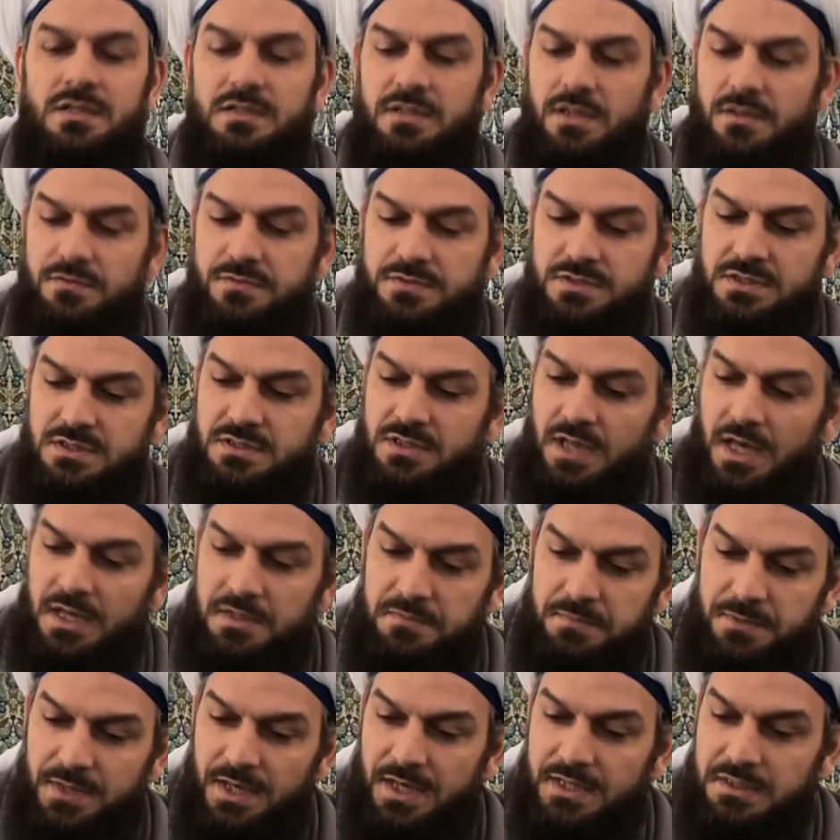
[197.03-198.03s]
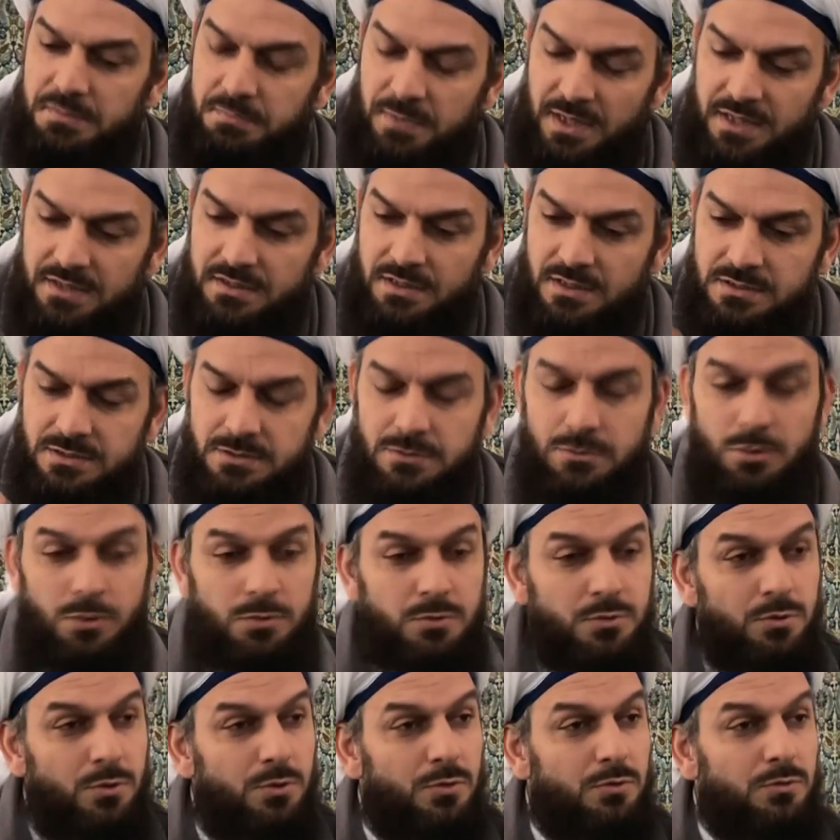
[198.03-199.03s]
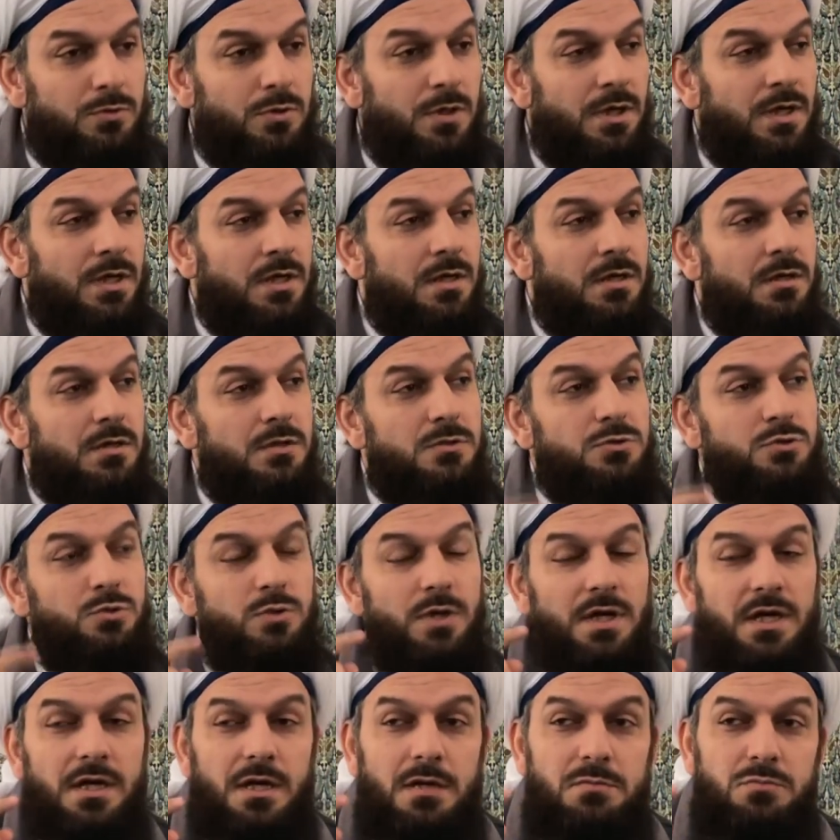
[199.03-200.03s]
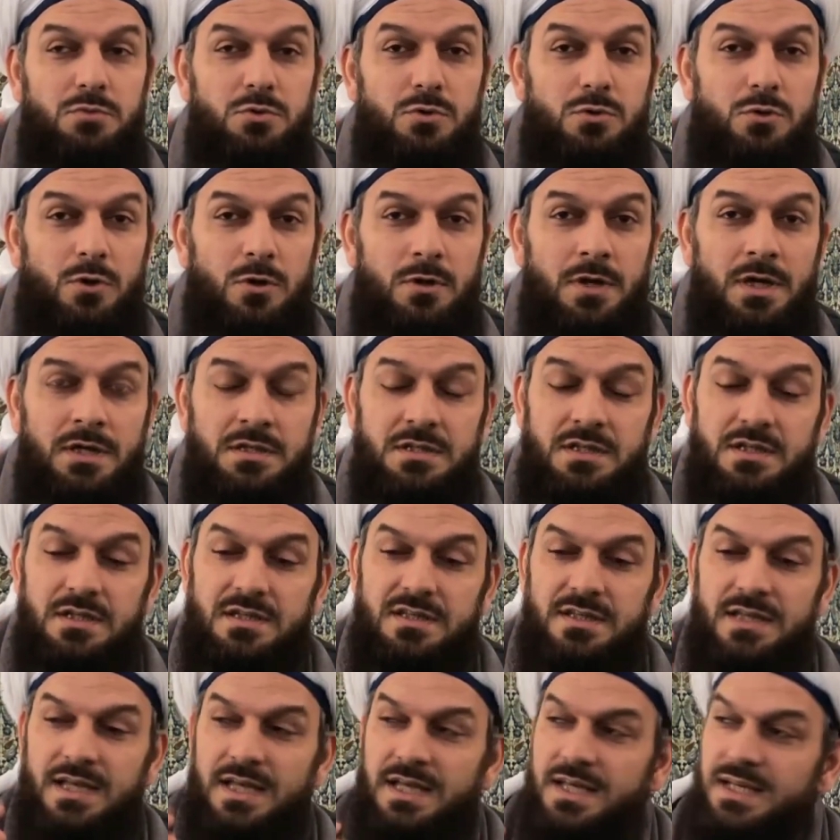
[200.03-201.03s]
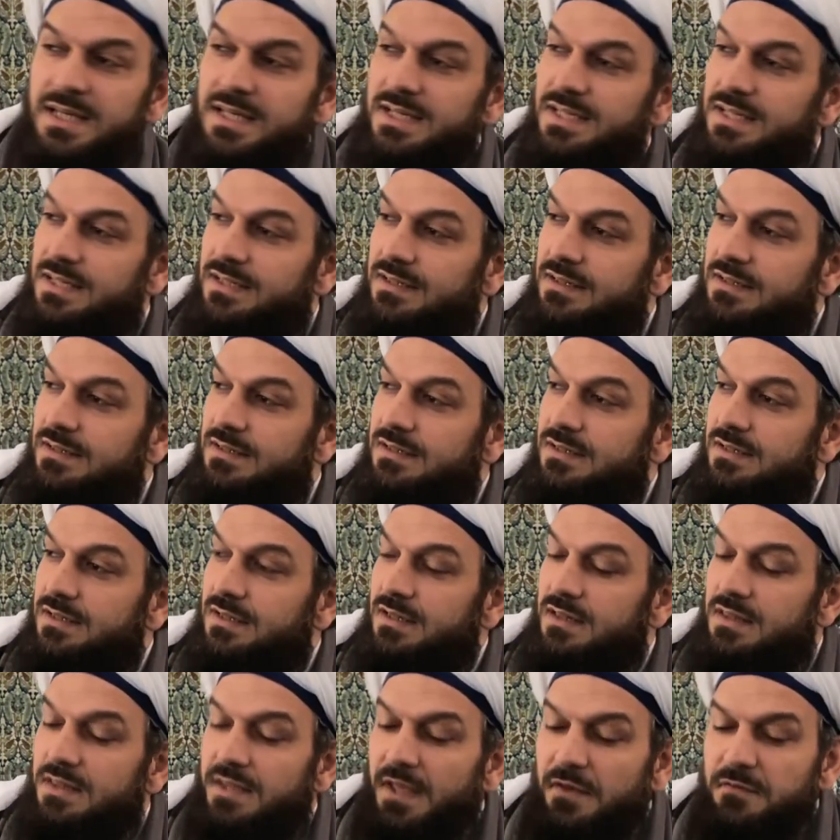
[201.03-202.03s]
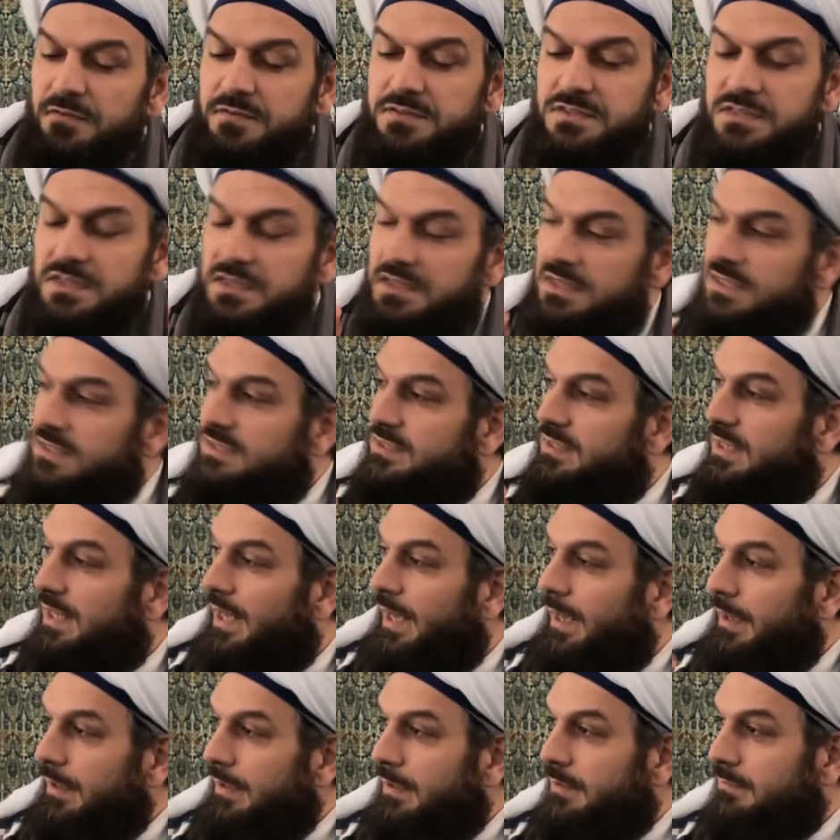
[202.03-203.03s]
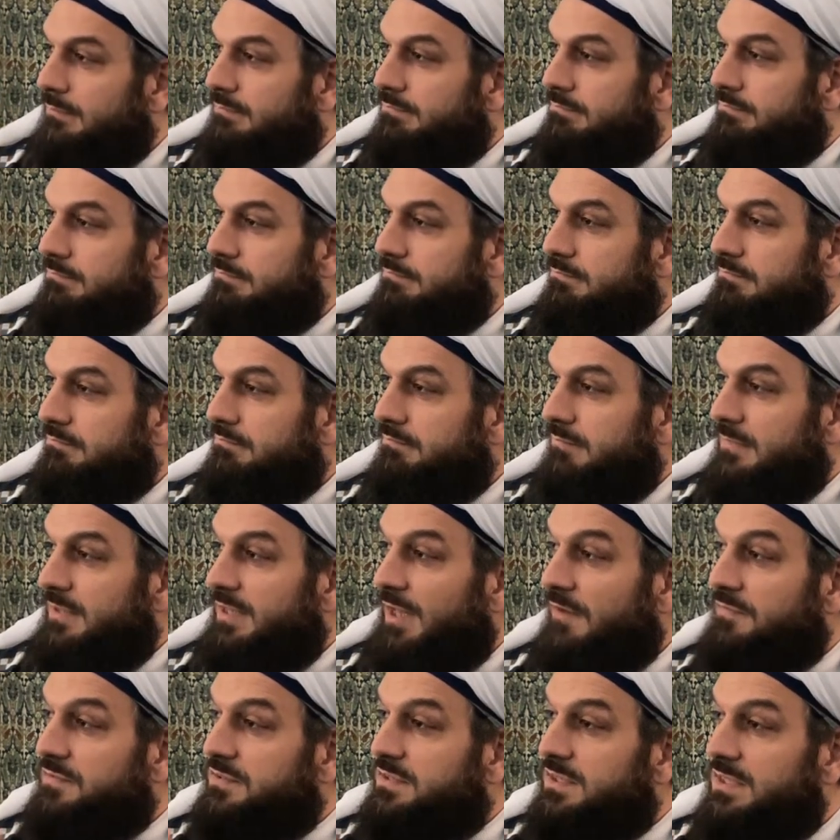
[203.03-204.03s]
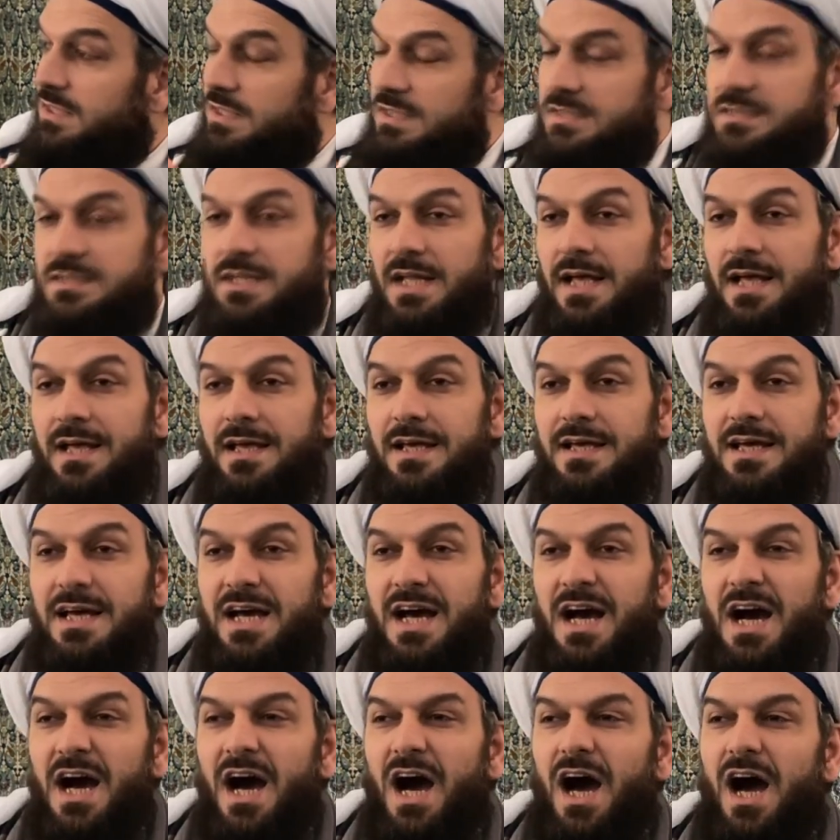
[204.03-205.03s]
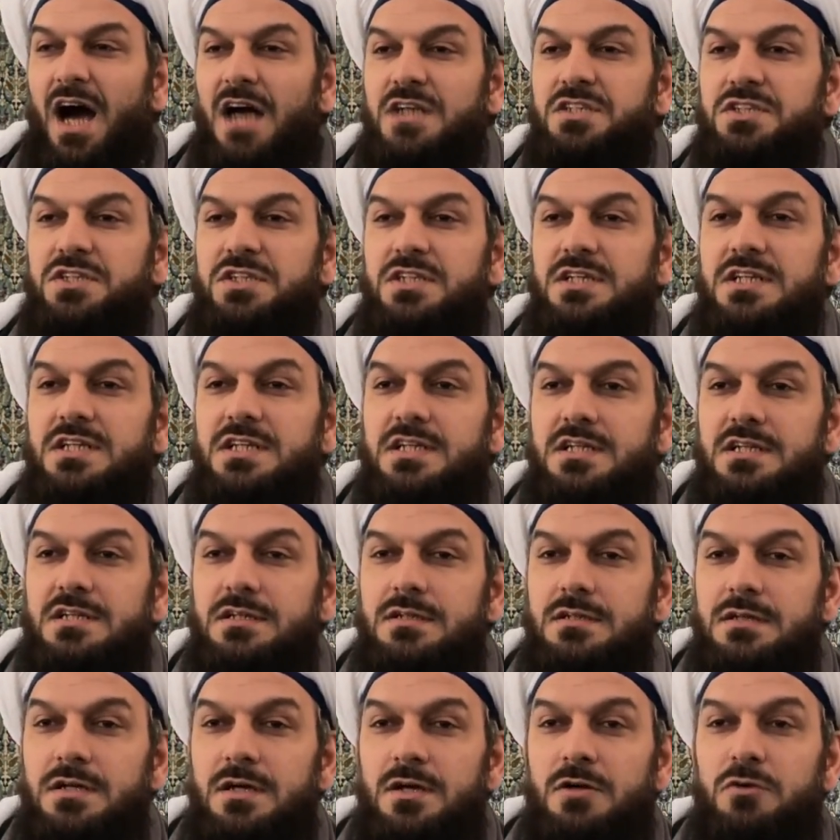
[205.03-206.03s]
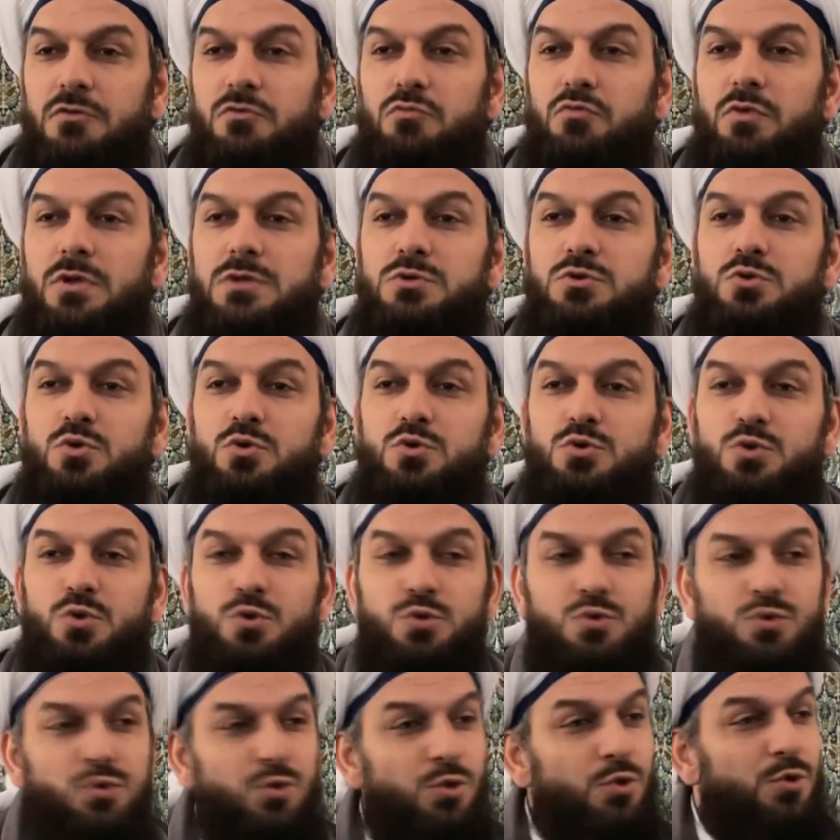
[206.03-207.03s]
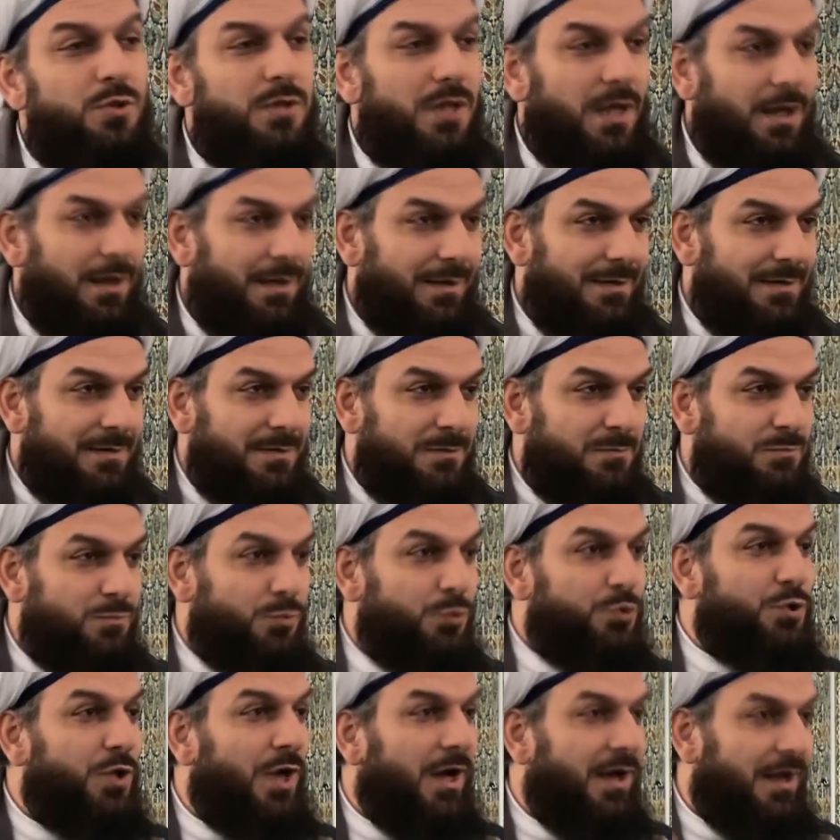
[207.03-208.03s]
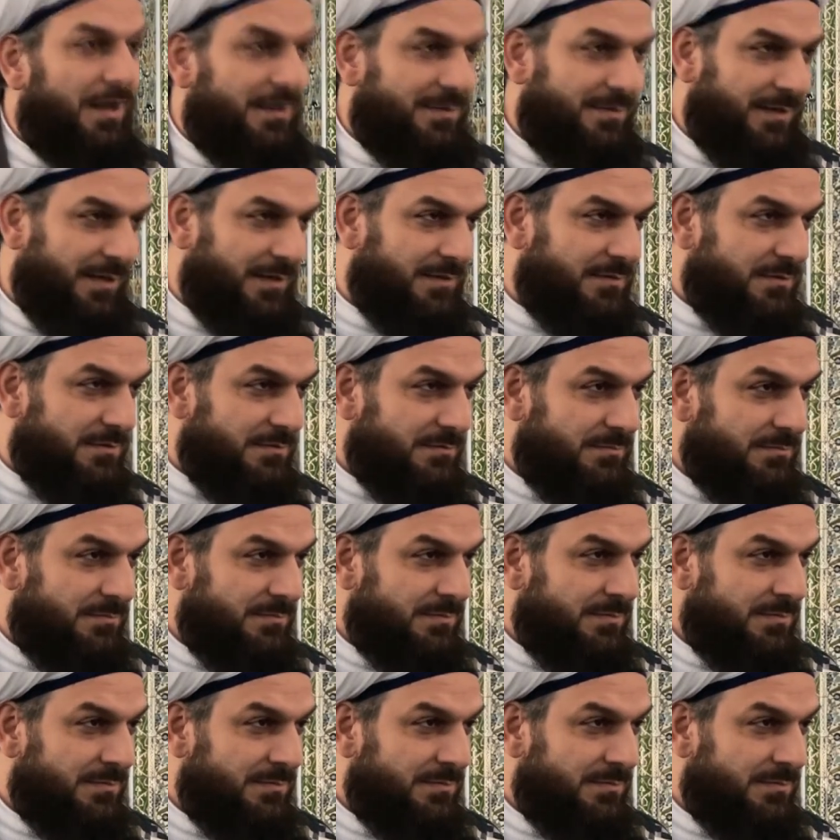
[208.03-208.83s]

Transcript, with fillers: Nefsi terbiye etmek nasıl oluyor? resul Ekrem buyuruyorlar ki nefsinizle nefsinizle açlık ve susuzlukla mücahedeydi.